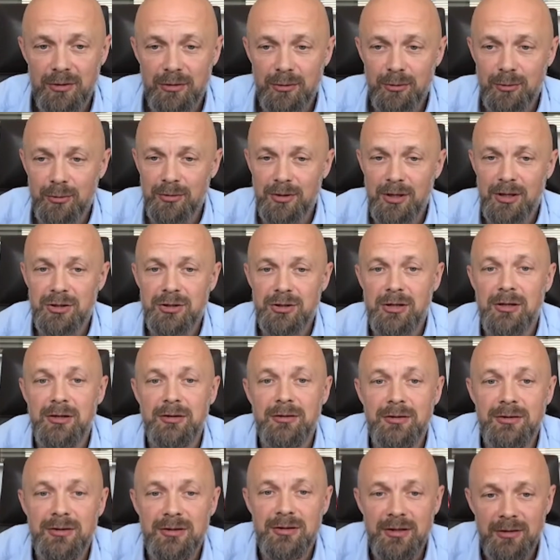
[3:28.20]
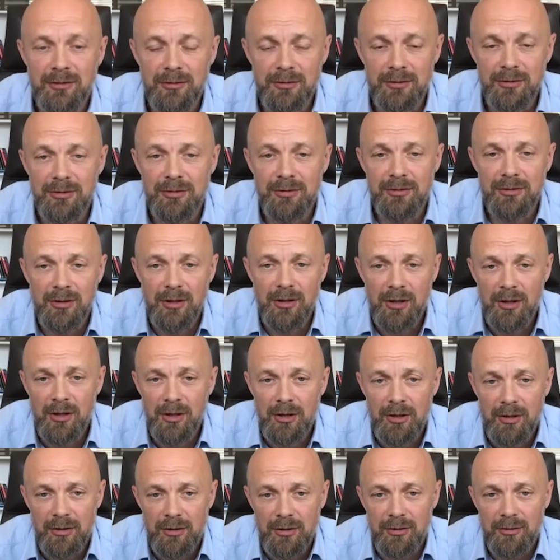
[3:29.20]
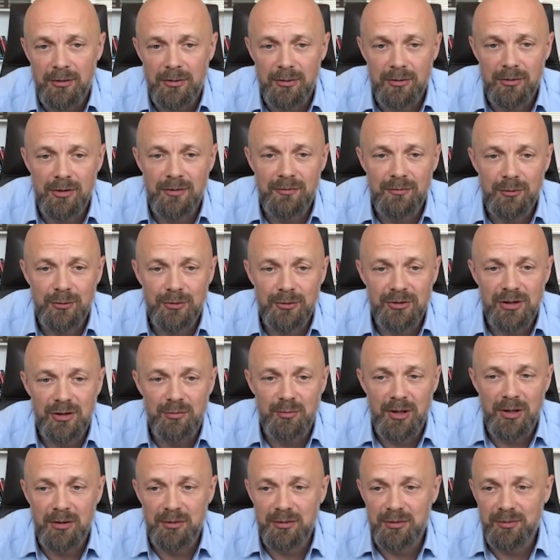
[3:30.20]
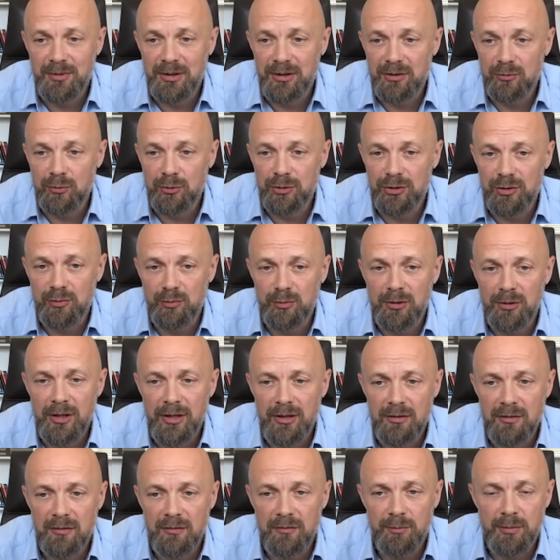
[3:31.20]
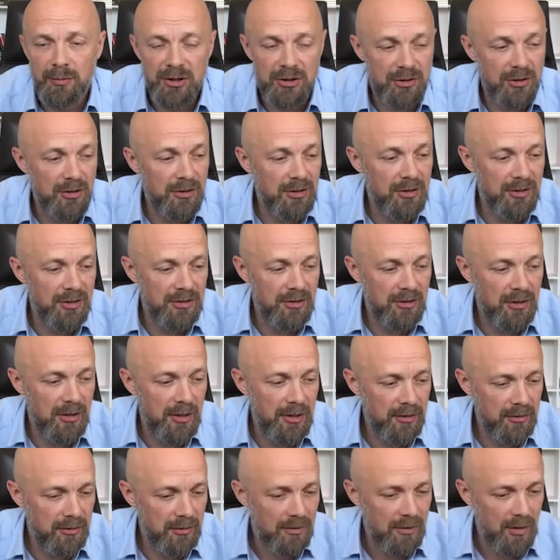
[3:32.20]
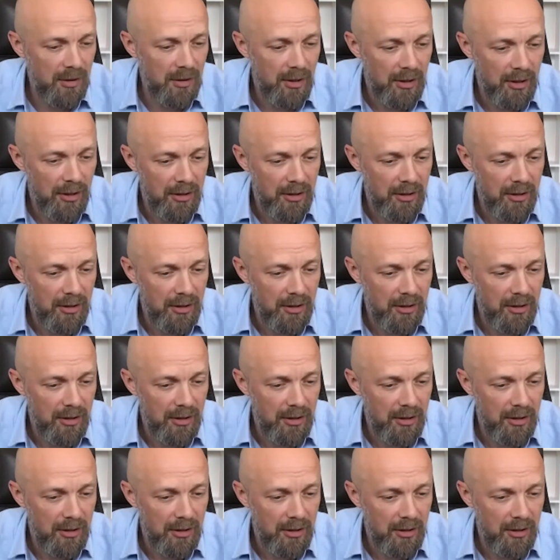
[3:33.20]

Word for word: кто начали это делать. Э, давно занимаюсь производством элайнеров, почти 10 лет.